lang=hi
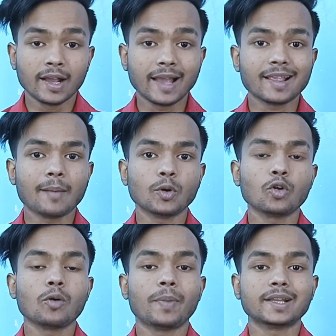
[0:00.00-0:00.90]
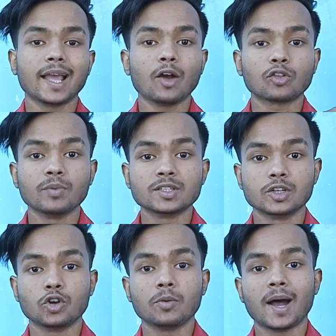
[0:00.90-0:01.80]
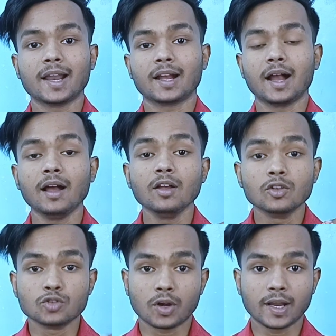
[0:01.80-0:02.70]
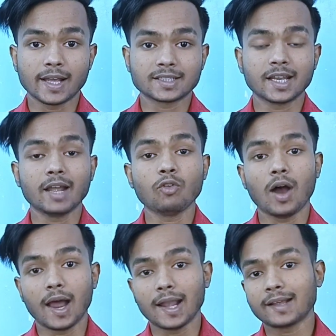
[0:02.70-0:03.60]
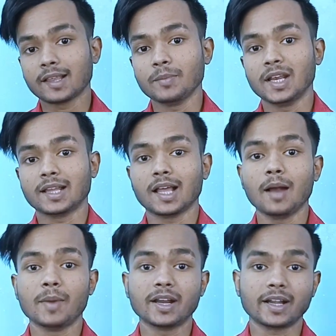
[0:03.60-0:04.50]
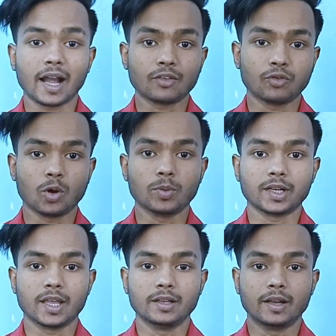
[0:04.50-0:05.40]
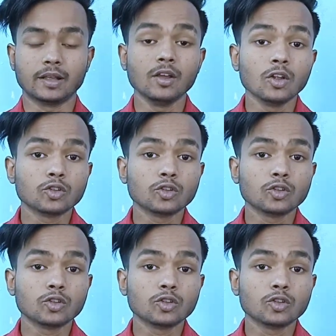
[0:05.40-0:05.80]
गाइज आप लोगों को पता है उसमें जीरो बारह का जो कनेक्शन है वो अलग से मिला था हमारे ट्रांसफॉर्मर के अंदर